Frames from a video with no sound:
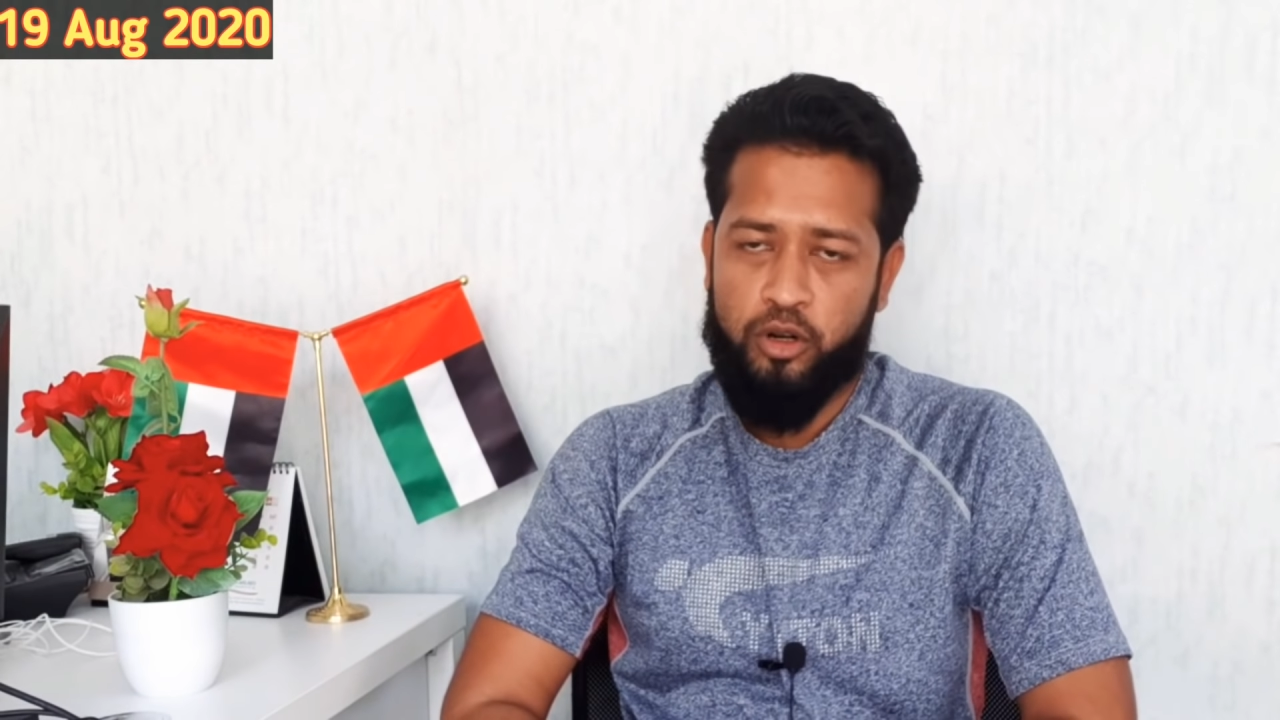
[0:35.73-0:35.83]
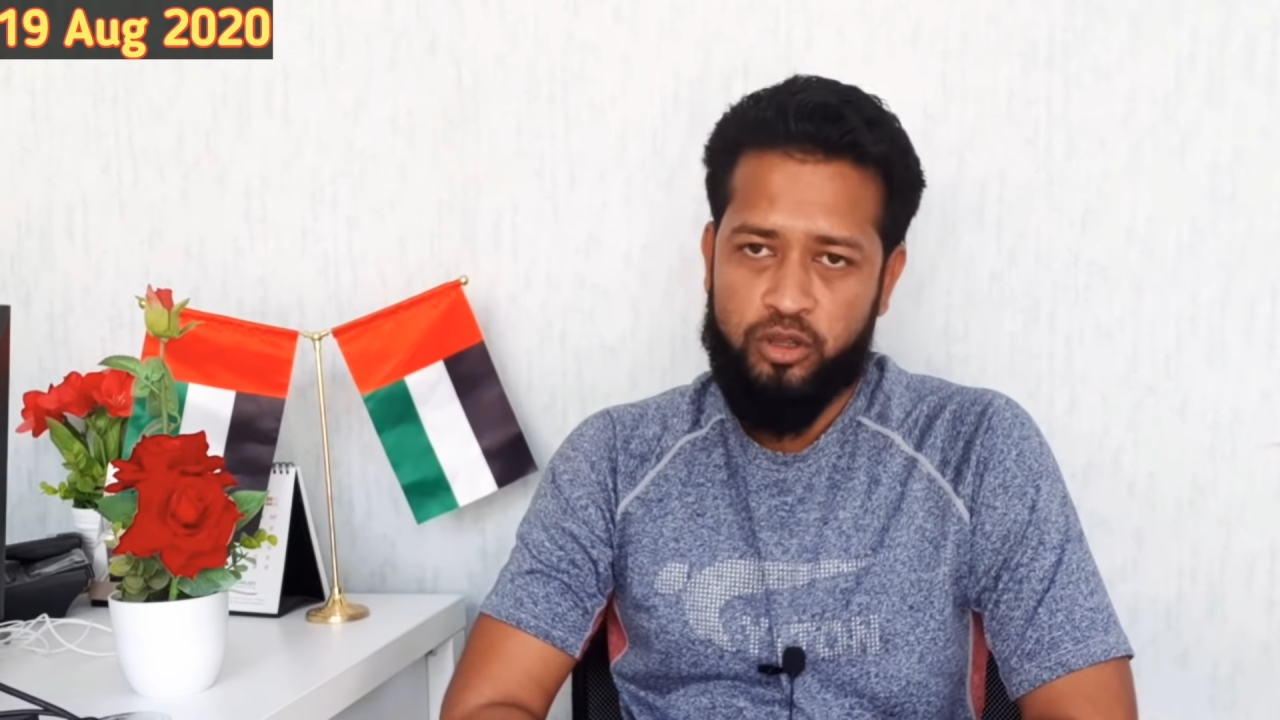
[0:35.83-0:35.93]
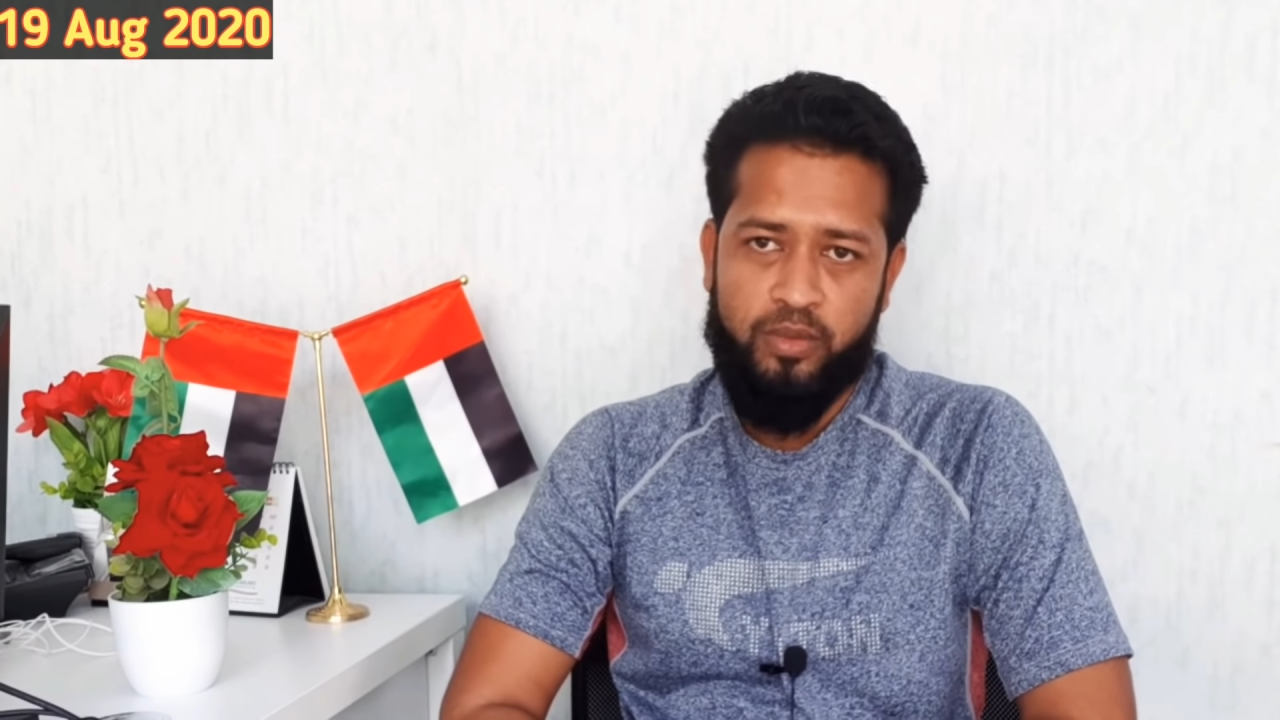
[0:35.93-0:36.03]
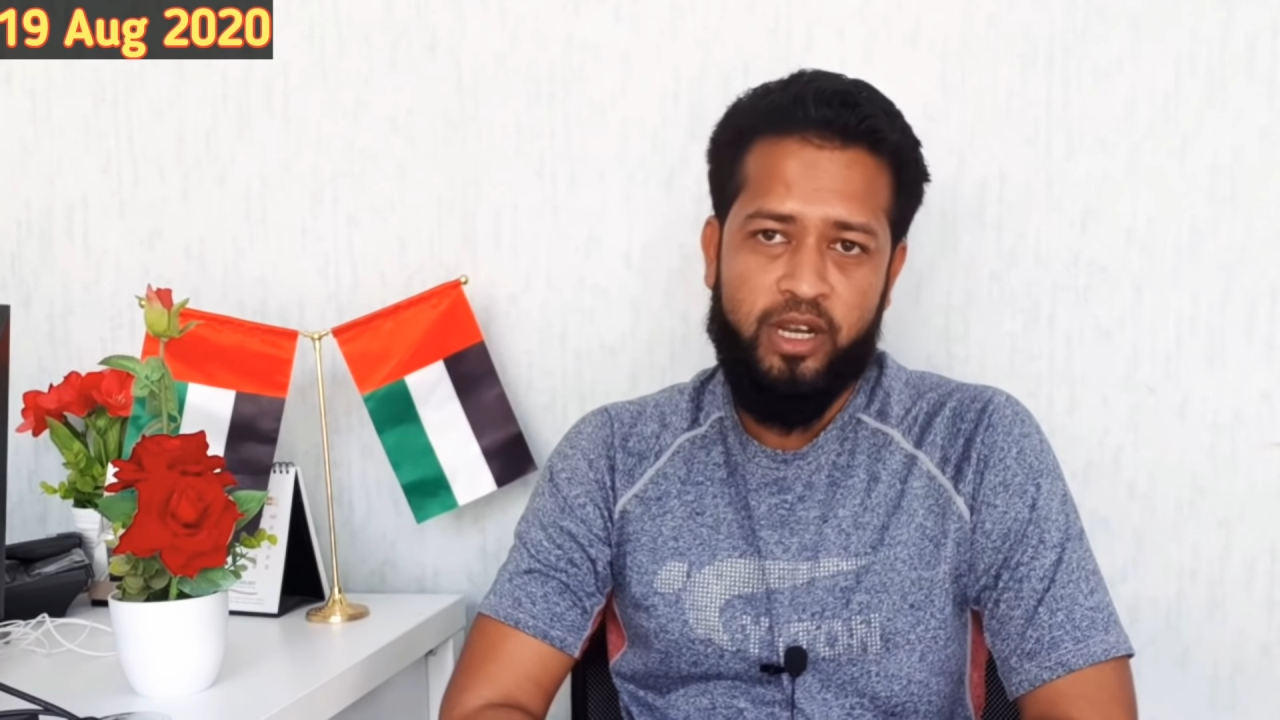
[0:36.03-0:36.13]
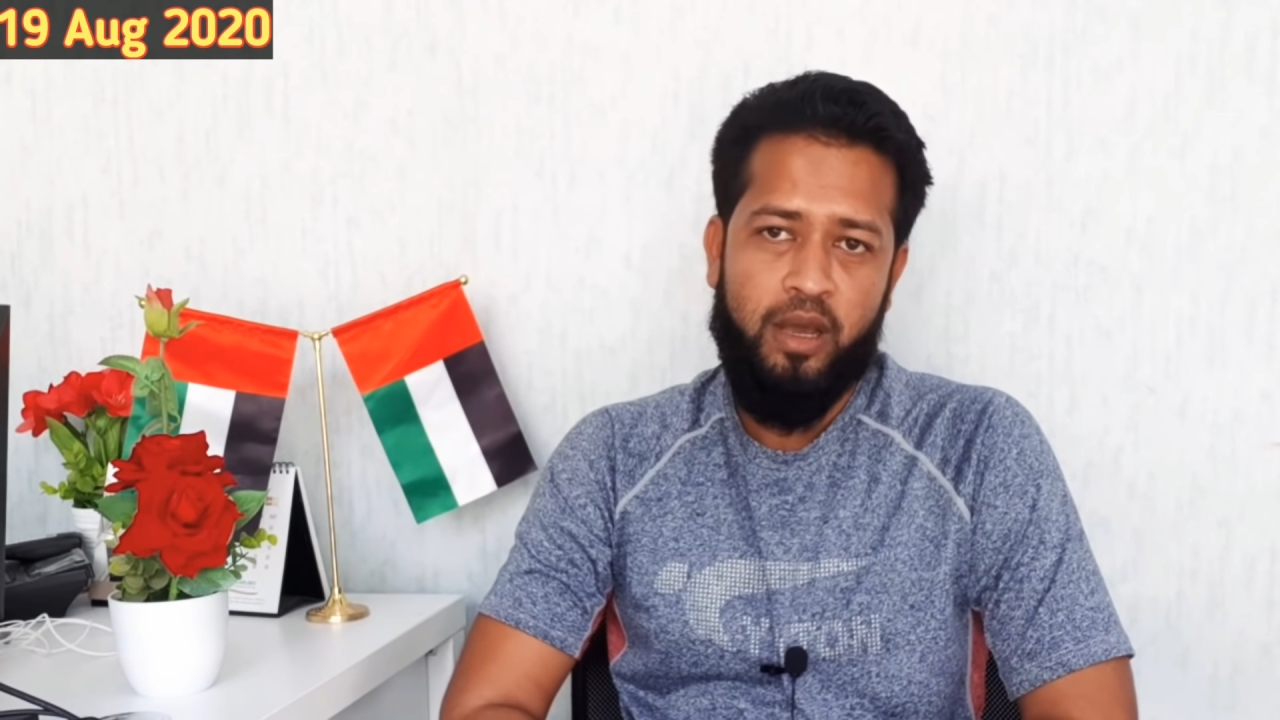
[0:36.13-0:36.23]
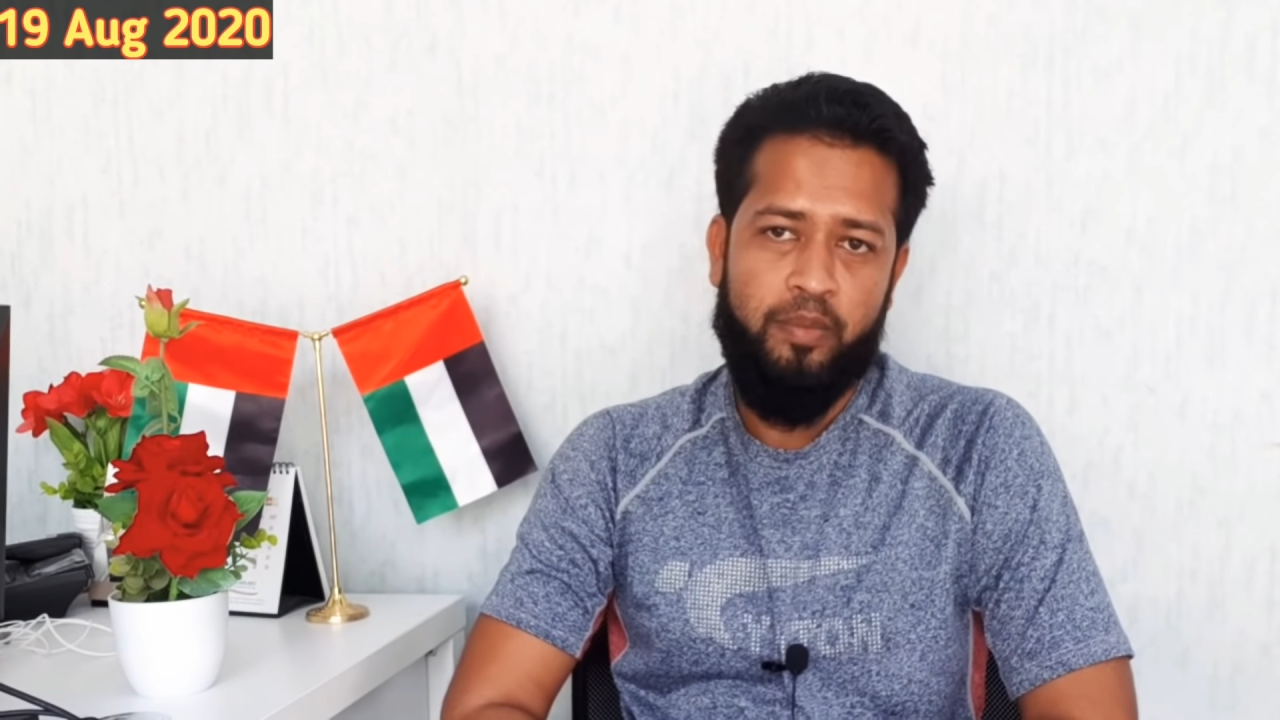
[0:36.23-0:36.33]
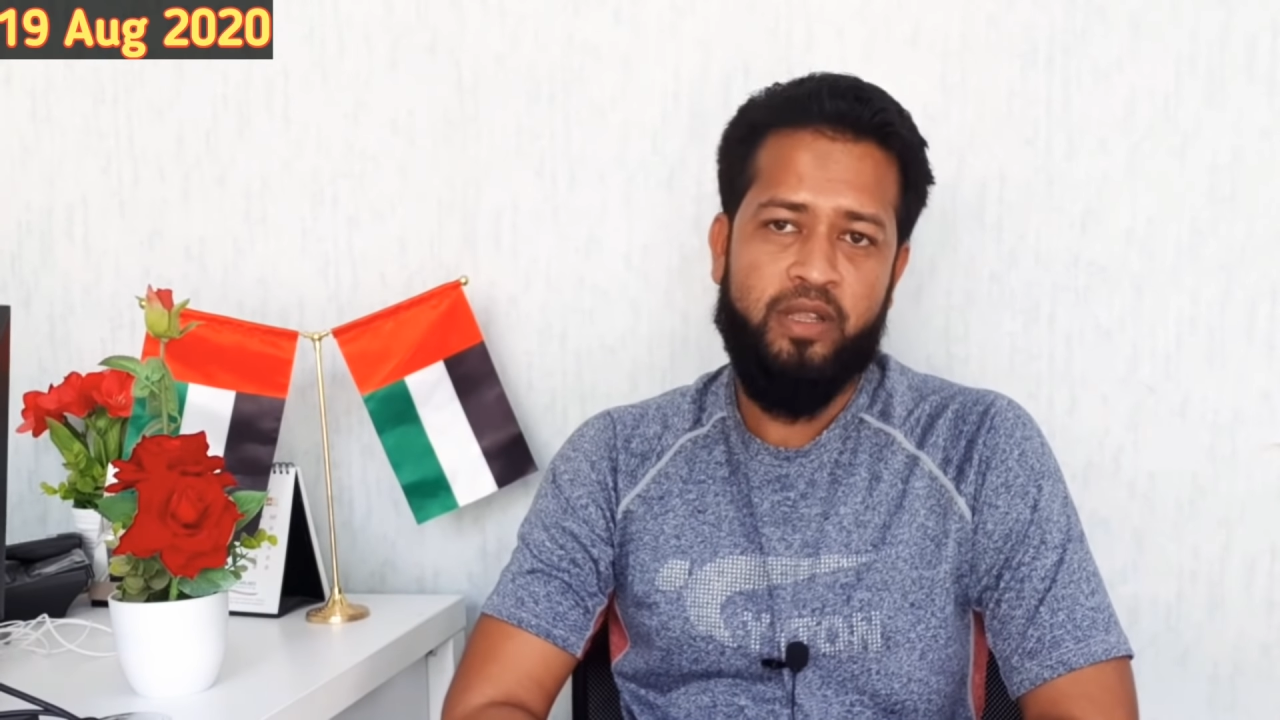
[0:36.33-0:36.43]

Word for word: বর্তমানে